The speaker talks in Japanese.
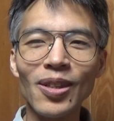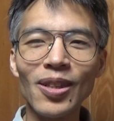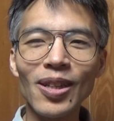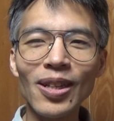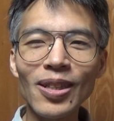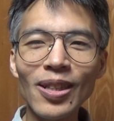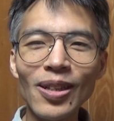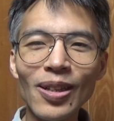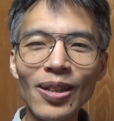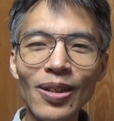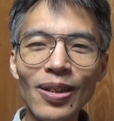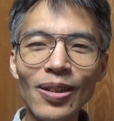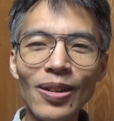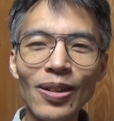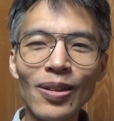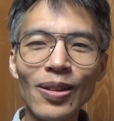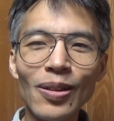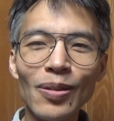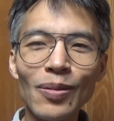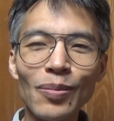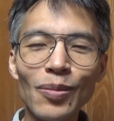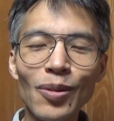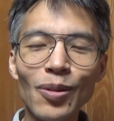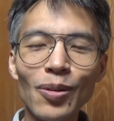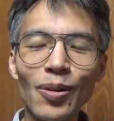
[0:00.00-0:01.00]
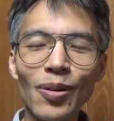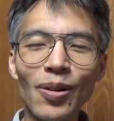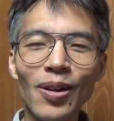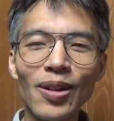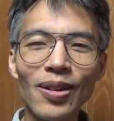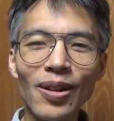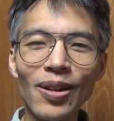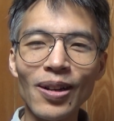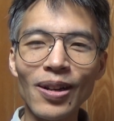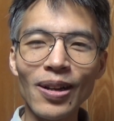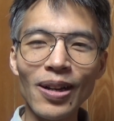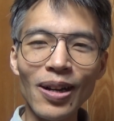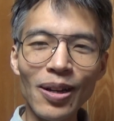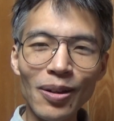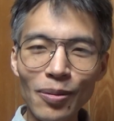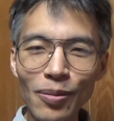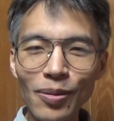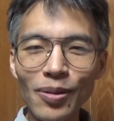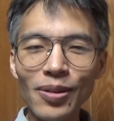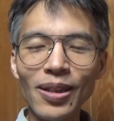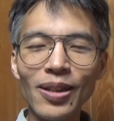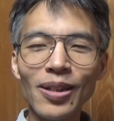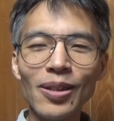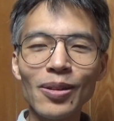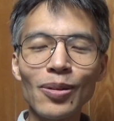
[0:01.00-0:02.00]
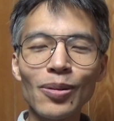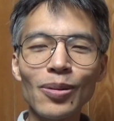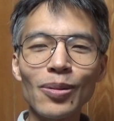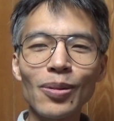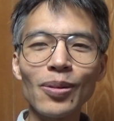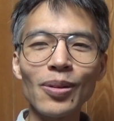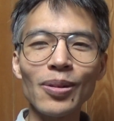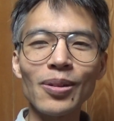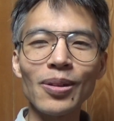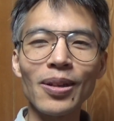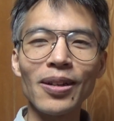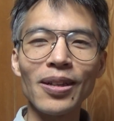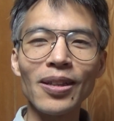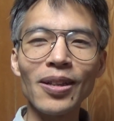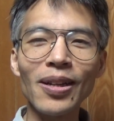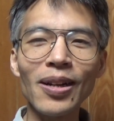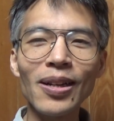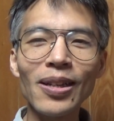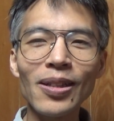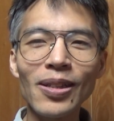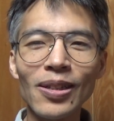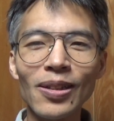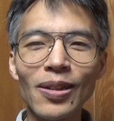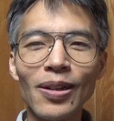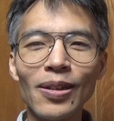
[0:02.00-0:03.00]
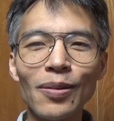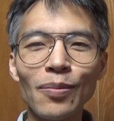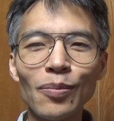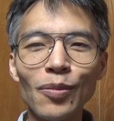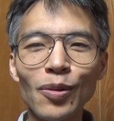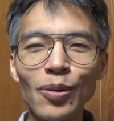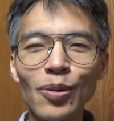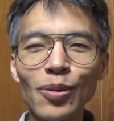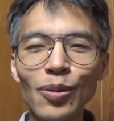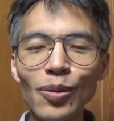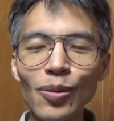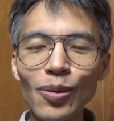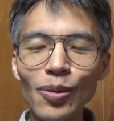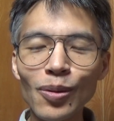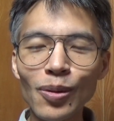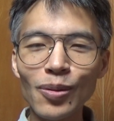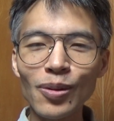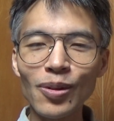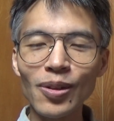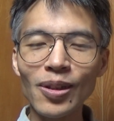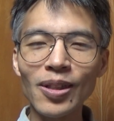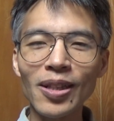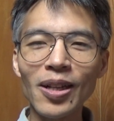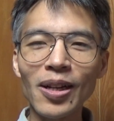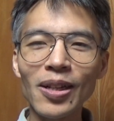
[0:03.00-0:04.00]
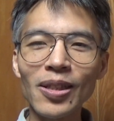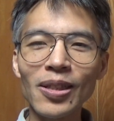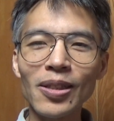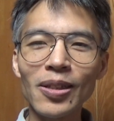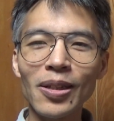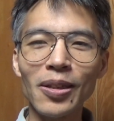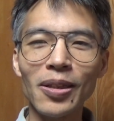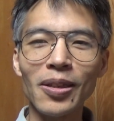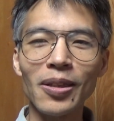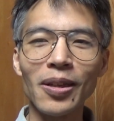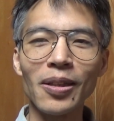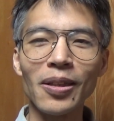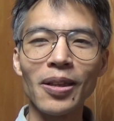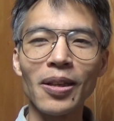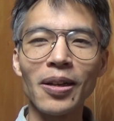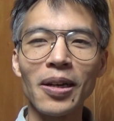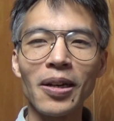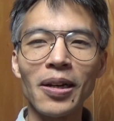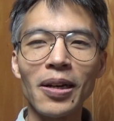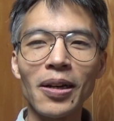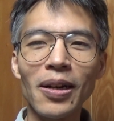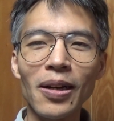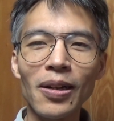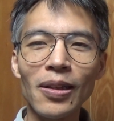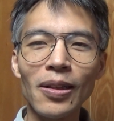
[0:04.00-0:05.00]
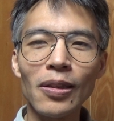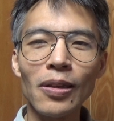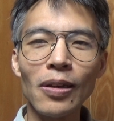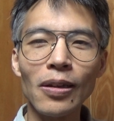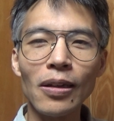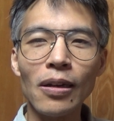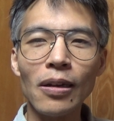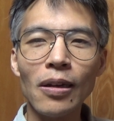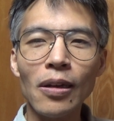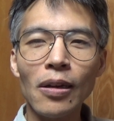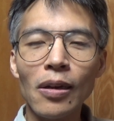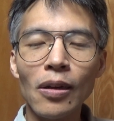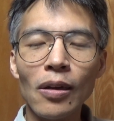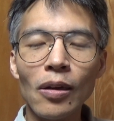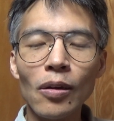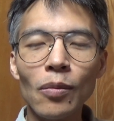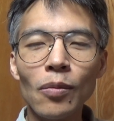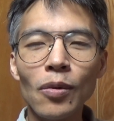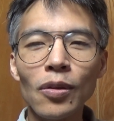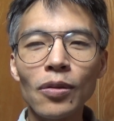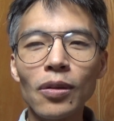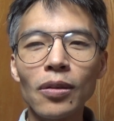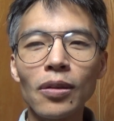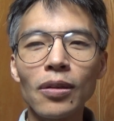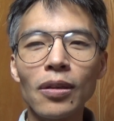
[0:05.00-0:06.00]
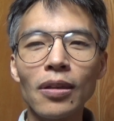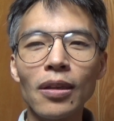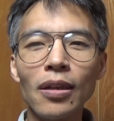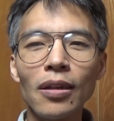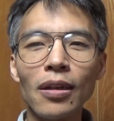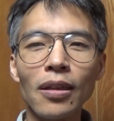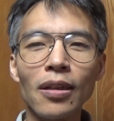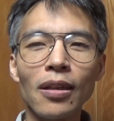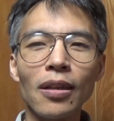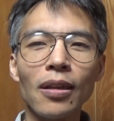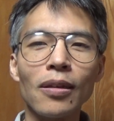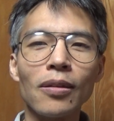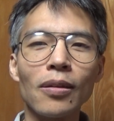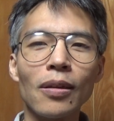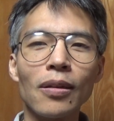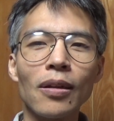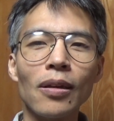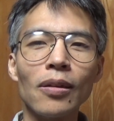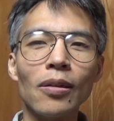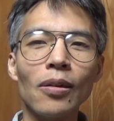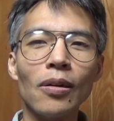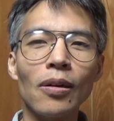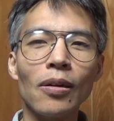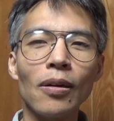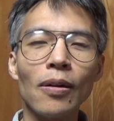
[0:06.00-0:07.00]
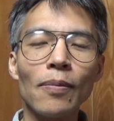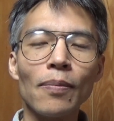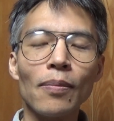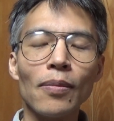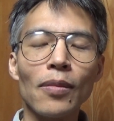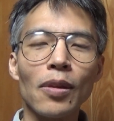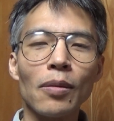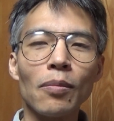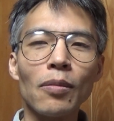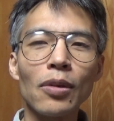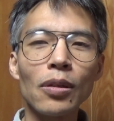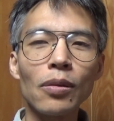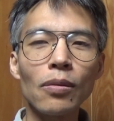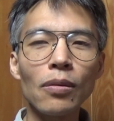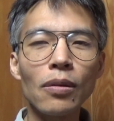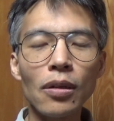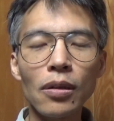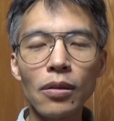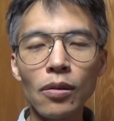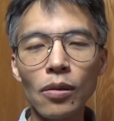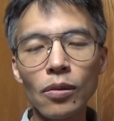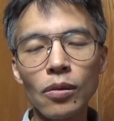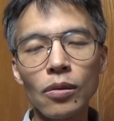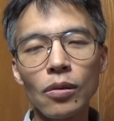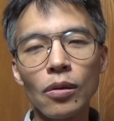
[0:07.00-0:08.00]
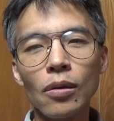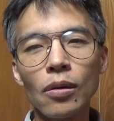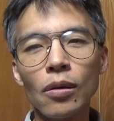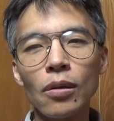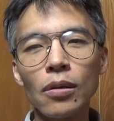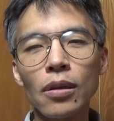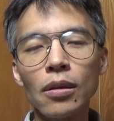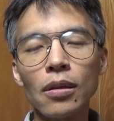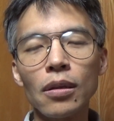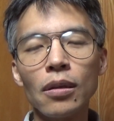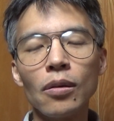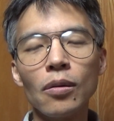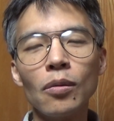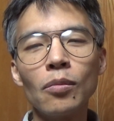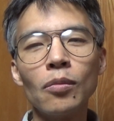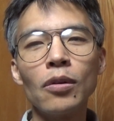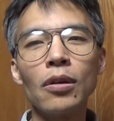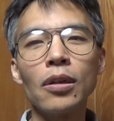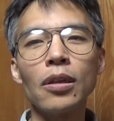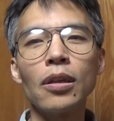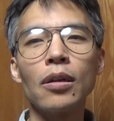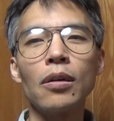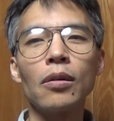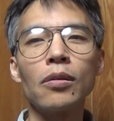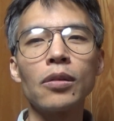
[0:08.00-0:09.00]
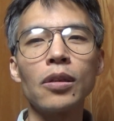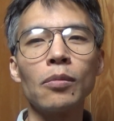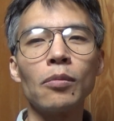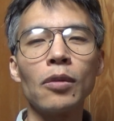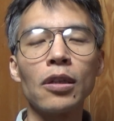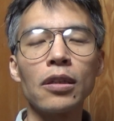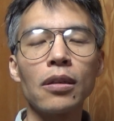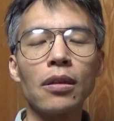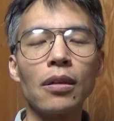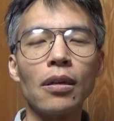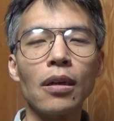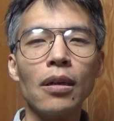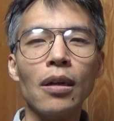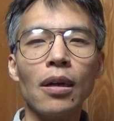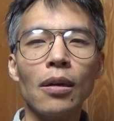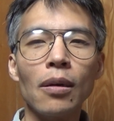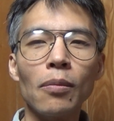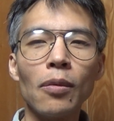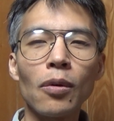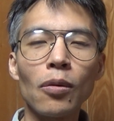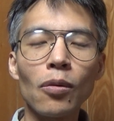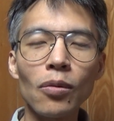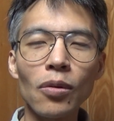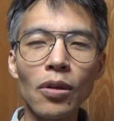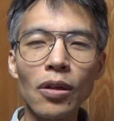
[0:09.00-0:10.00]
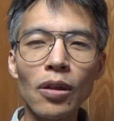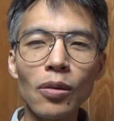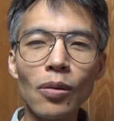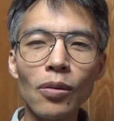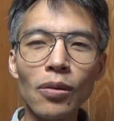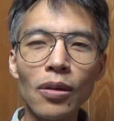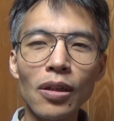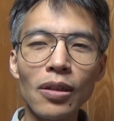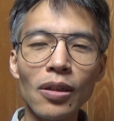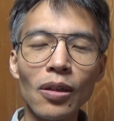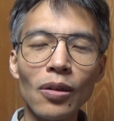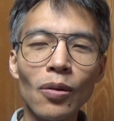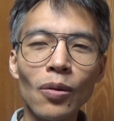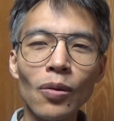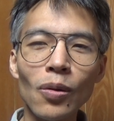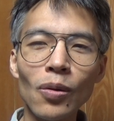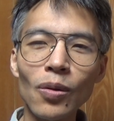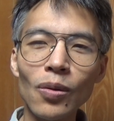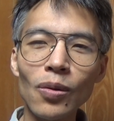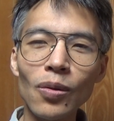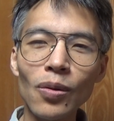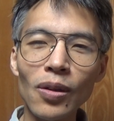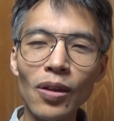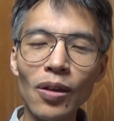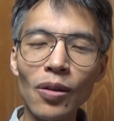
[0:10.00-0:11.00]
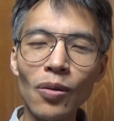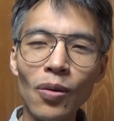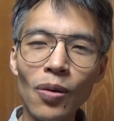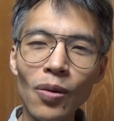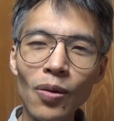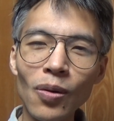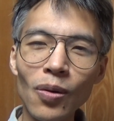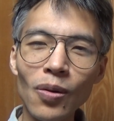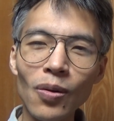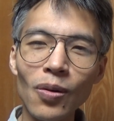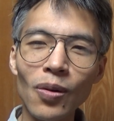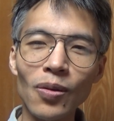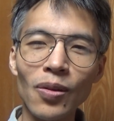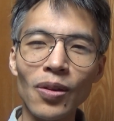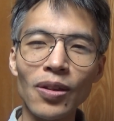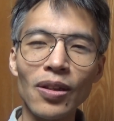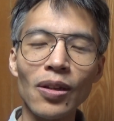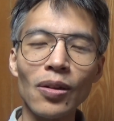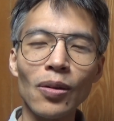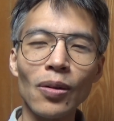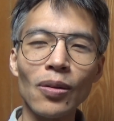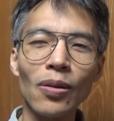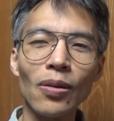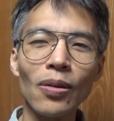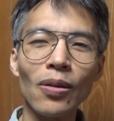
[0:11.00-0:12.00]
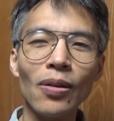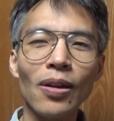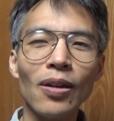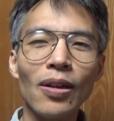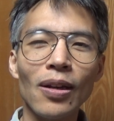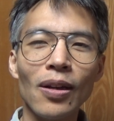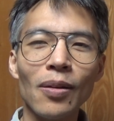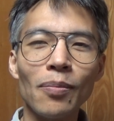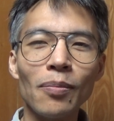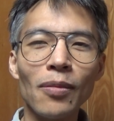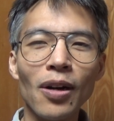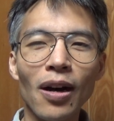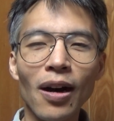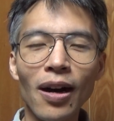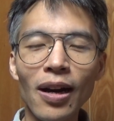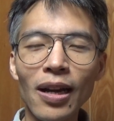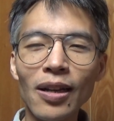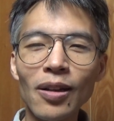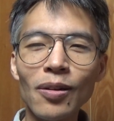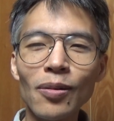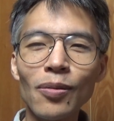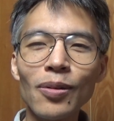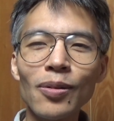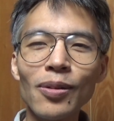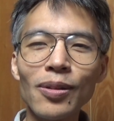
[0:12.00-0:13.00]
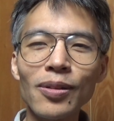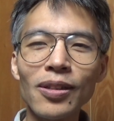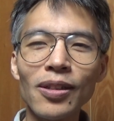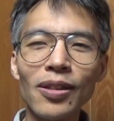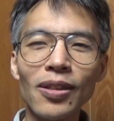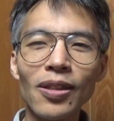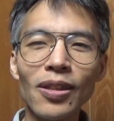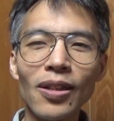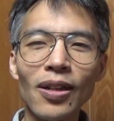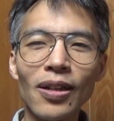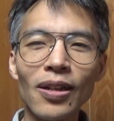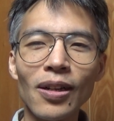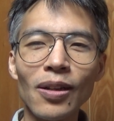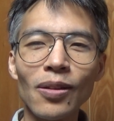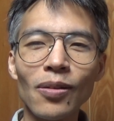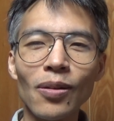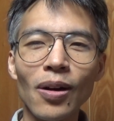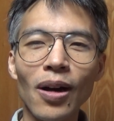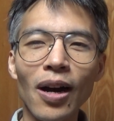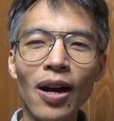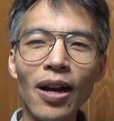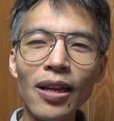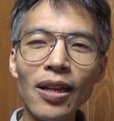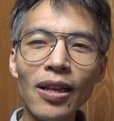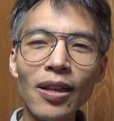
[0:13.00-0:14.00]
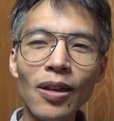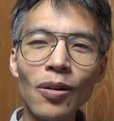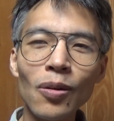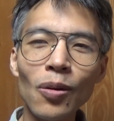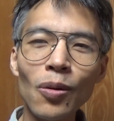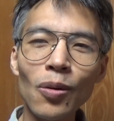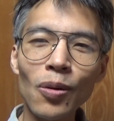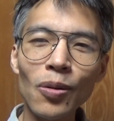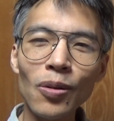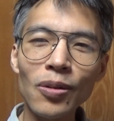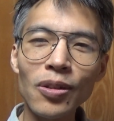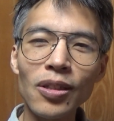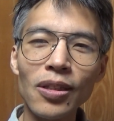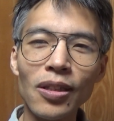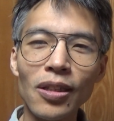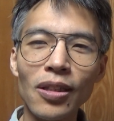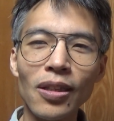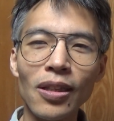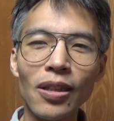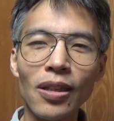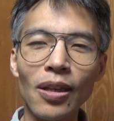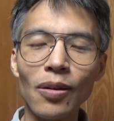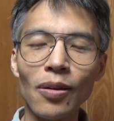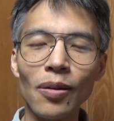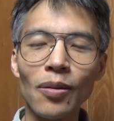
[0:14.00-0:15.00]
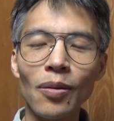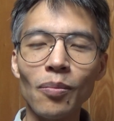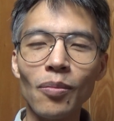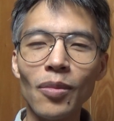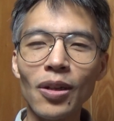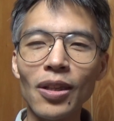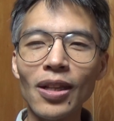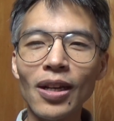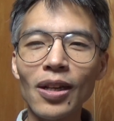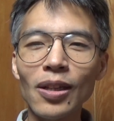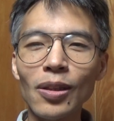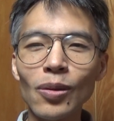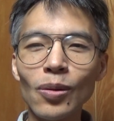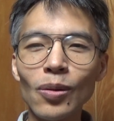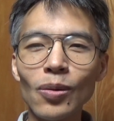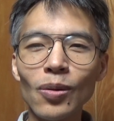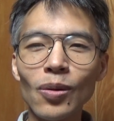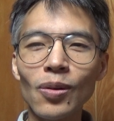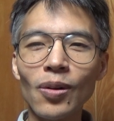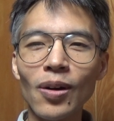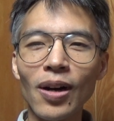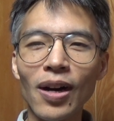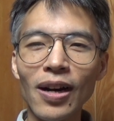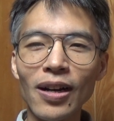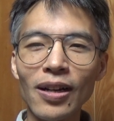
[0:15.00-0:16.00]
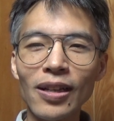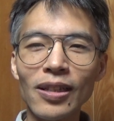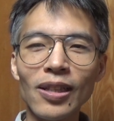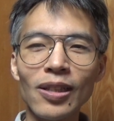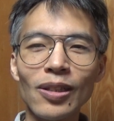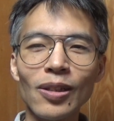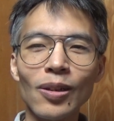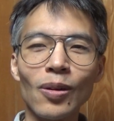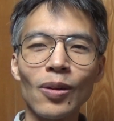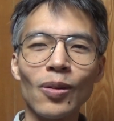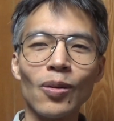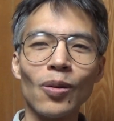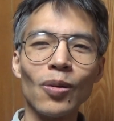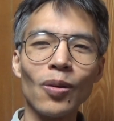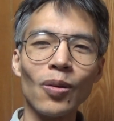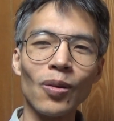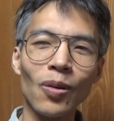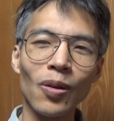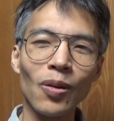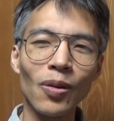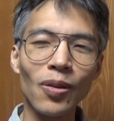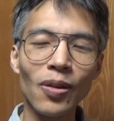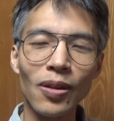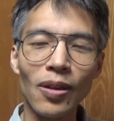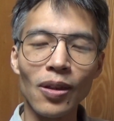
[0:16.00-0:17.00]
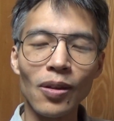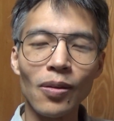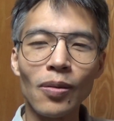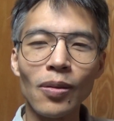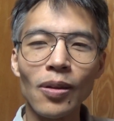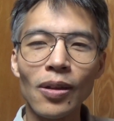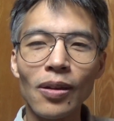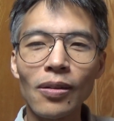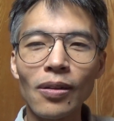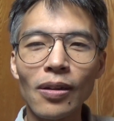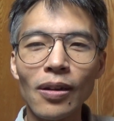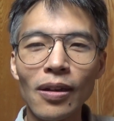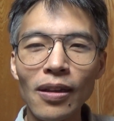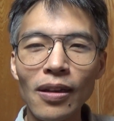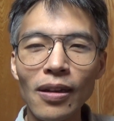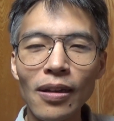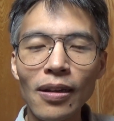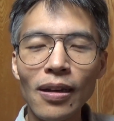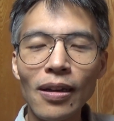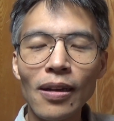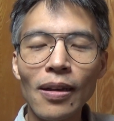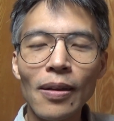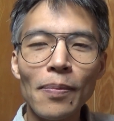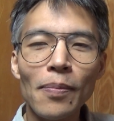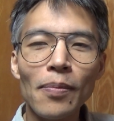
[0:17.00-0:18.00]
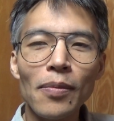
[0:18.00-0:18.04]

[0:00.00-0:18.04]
う出て、もう外国に移住するしかないじゃん。もう中国になっちゃったんだからって思ったんですけど、まあ、それはちょっと思い直しました。まあ、この人たちは本当に香港っていう、まあ、愛国心ならぬ愛好心っていう、港を愛する心っていうんですかね。